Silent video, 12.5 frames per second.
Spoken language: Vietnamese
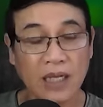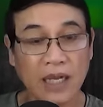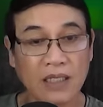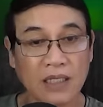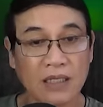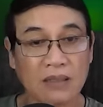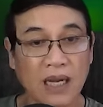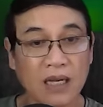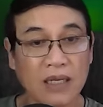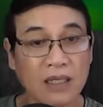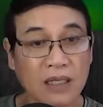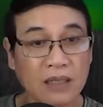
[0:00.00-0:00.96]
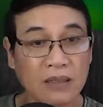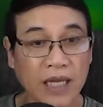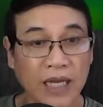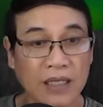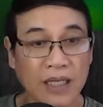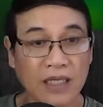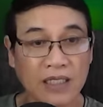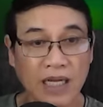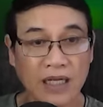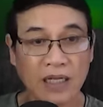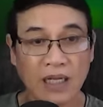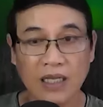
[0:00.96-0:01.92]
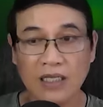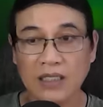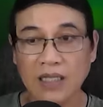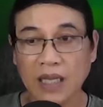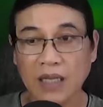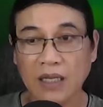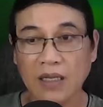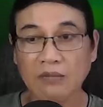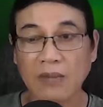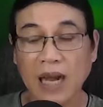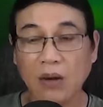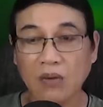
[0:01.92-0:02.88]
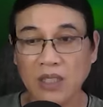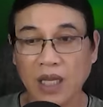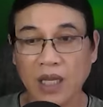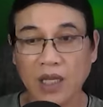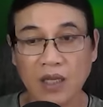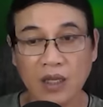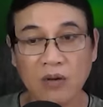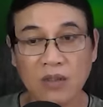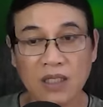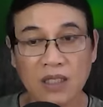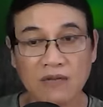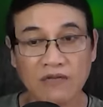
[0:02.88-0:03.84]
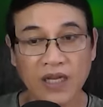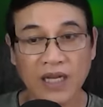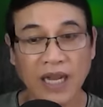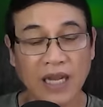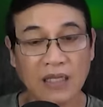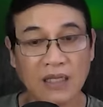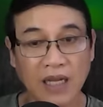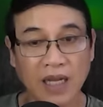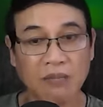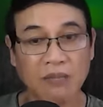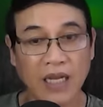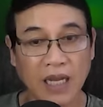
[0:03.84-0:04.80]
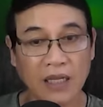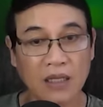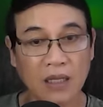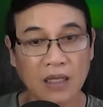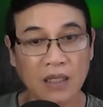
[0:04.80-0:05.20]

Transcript: Anh từng lỡ hứa với anh ấy rằng sẽ bảo vệ yêu thương Vi An như em gái.